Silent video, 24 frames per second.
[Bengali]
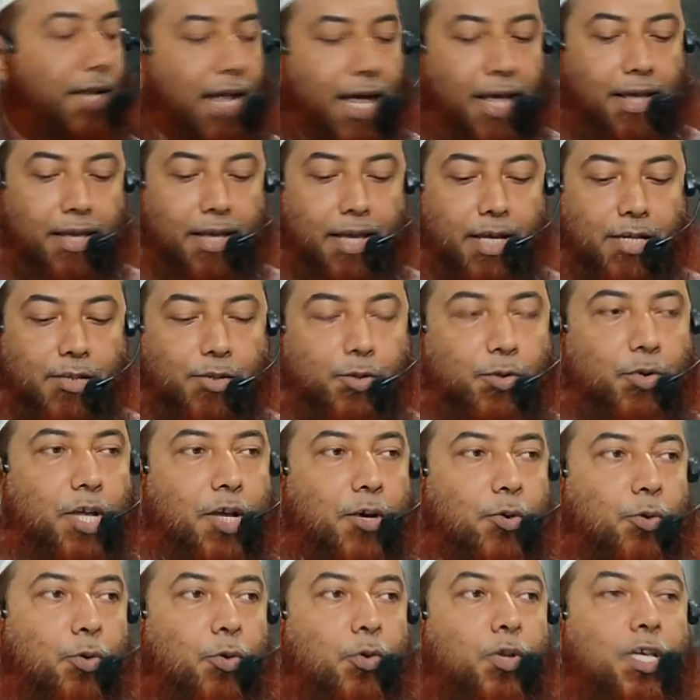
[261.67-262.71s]
নাই এজন্য
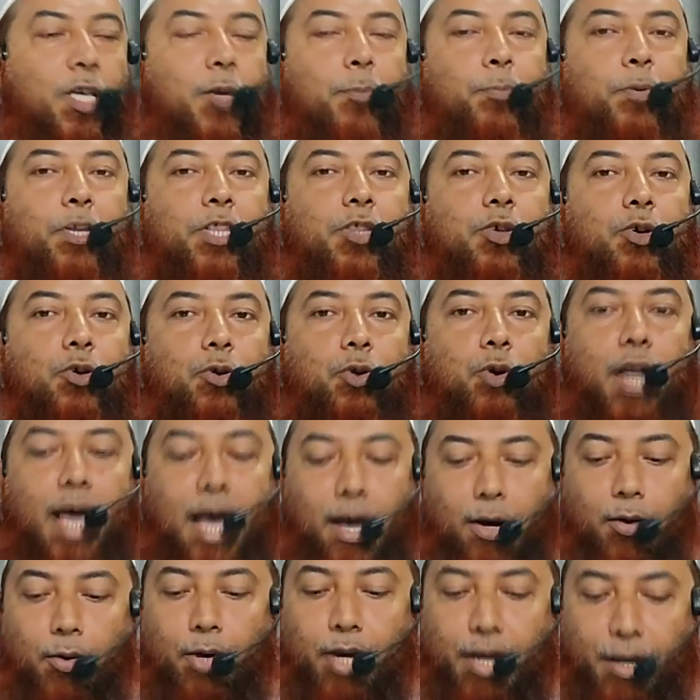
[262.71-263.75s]
এগুলো নিয়ে বিতর্ক
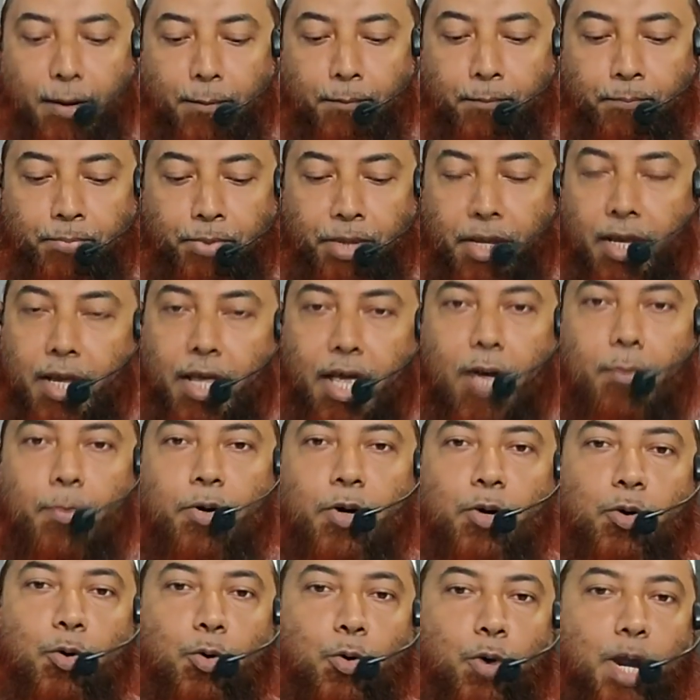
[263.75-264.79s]
না করে
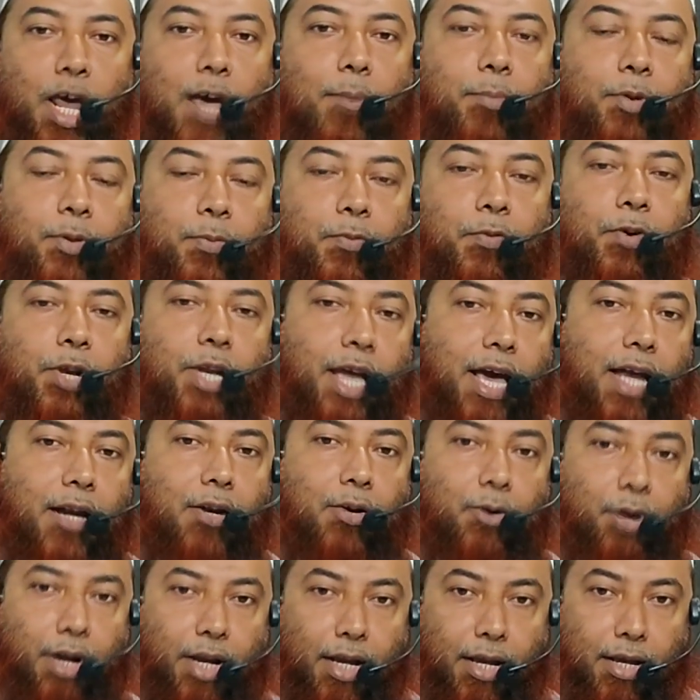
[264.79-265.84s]
এবং গোড়ামি পরিহার
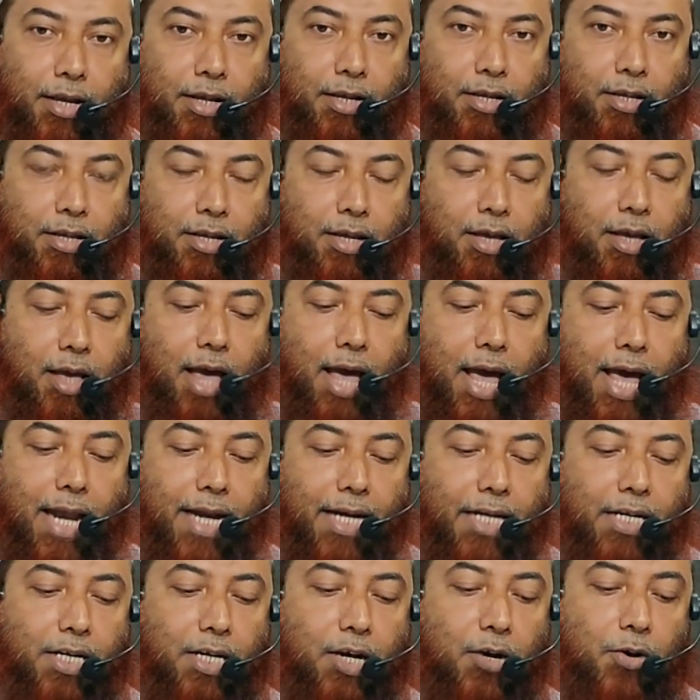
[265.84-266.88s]
করে
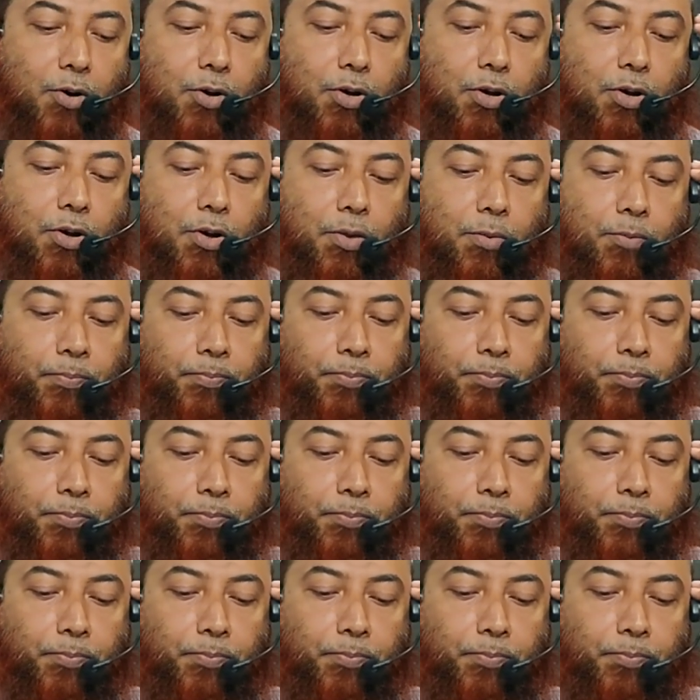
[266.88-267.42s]
আরেকটা হলো